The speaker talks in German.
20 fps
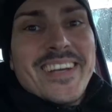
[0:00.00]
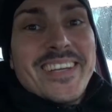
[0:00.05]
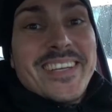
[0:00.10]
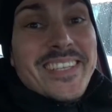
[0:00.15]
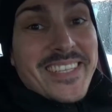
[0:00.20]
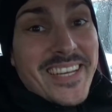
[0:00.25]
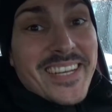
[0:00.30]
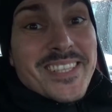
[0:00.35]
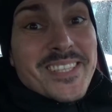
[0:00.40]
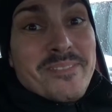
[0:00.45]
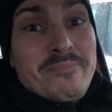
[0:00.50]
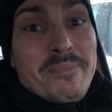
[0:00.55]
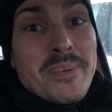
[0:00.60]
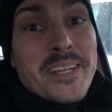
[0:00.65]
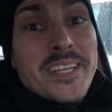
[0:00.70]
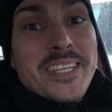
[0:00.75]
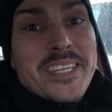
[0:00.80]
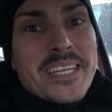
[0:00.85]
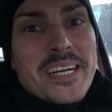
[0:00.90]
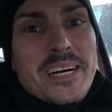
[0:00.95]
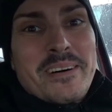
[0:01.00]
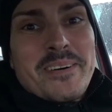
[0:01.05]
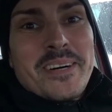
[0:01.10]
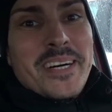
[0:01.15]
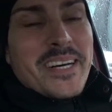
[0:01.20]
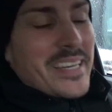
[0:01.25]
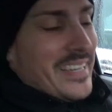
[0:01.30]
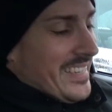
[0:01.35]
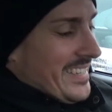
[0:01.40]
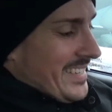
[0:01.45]
Jetzt bin ich
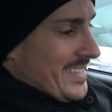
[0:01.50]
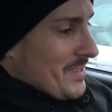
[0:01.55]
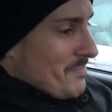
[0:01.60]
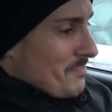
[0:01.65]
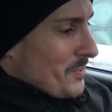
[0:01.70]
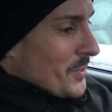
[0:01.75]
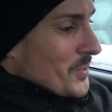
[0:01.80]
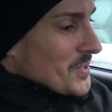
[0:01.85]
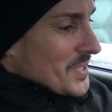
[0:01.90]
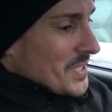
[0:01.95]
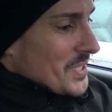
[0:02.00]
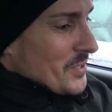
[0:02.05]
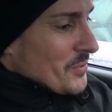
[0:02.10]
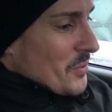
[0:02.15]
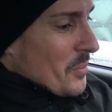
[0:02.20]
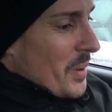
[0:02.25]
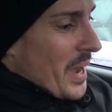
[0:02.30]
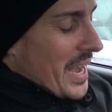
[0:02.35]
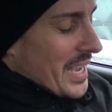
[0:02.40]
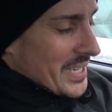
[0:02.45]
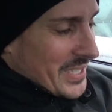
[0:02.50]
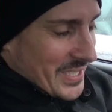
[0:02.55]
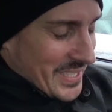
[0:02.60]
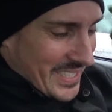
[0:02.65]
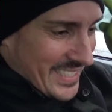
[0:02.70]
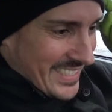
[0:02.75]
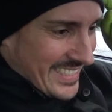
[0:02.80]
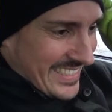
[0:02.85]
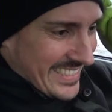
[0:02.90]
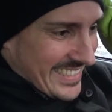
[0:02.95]
aber äh, positiv überrascht.
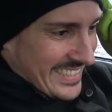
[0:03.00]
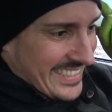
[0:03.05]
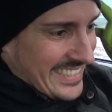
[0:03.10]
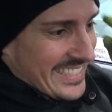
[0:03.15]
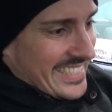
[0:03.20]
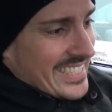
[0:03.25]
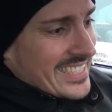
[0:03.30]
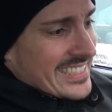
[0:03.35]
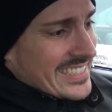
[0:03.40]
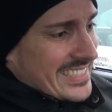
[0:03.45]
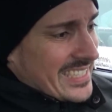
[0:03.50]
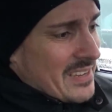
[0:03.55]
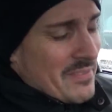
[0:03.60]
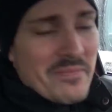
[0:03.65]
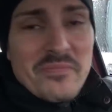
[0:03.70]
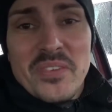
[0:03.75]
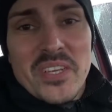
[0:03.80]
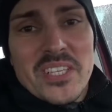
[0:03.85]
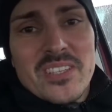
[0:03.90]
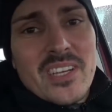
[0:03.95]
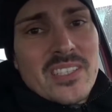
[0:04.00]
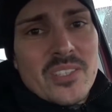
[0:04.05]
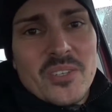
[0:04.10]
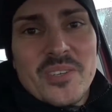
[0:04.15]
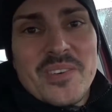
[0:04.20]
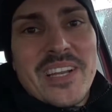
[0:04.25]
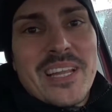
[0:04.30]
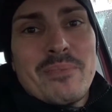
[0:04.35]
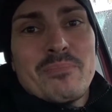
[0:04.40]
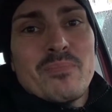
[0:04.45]
Kiste, wie gesagt,
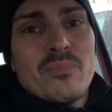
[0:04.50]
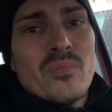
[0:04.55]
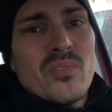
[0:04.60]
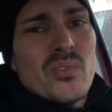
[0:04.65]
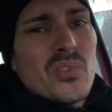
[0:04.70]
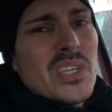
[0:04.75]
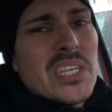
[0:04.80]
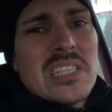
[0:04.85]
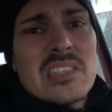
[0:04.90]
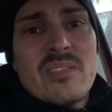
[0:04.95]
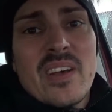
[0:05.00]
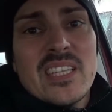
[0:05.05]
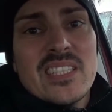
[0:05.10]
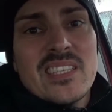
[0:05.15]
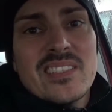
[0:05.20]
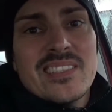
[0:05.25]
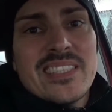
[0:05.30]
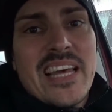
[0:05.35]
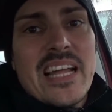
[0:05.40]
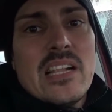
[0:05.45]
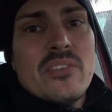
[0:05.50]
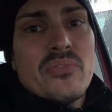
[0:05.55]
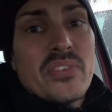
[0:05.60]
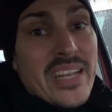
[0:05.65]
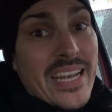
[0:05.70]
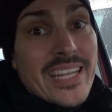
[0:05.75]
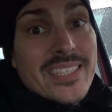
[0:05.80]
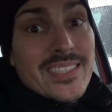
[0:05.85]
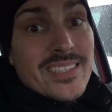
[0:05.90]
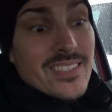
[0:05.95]
irgendwann am
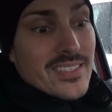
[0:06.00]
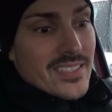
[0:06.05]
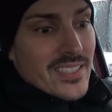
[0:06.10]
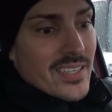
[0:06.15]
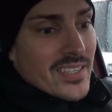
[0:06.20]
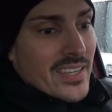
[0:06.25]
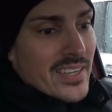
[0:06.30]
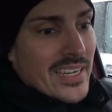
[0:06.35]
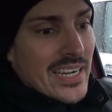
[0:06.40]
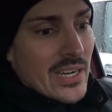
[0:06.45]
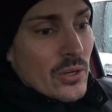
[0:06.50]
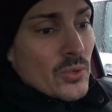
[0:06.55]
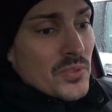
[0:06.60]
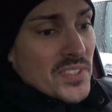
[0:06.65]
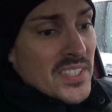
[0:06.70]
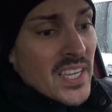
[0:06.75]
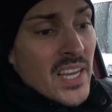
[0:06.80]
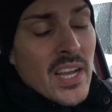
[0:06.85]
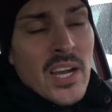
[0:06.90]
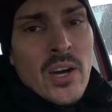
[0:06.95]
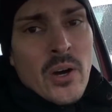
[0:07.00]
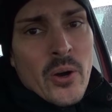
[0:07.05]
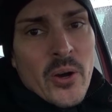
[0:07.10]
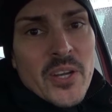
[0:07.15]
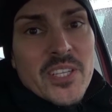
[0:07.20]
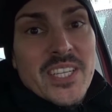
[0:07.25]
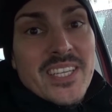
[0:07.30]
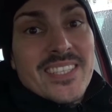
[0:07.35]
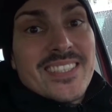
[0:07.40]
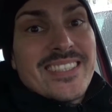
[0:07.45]
24.11. letztes Jahr gekauft.
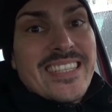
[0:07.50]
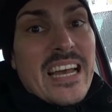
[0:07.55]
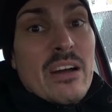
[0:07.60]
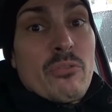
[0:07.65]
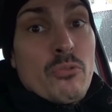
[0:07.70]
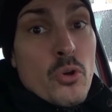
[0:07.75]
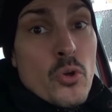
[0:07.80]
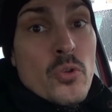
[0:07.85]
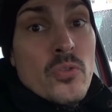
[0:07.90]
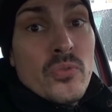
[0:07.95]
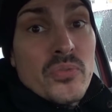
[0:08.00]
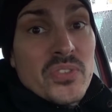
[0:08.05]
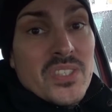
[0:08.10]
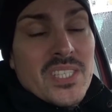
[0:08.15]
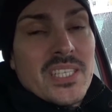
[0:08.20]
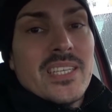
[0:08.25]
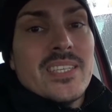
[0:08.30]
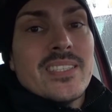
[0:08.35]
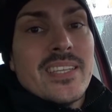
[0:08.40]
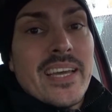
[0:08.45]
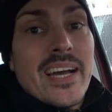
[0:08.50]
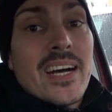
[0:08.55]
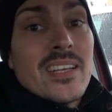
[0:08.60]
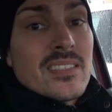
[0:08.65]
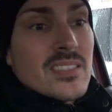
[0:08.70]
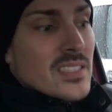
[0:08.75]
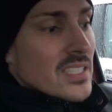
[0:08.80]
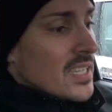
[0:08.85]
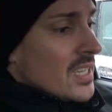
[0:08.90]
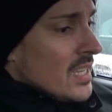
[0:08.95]
Heute ist der
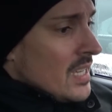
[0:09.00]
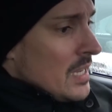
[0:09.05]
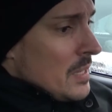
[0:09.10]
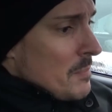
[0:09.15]
15.01.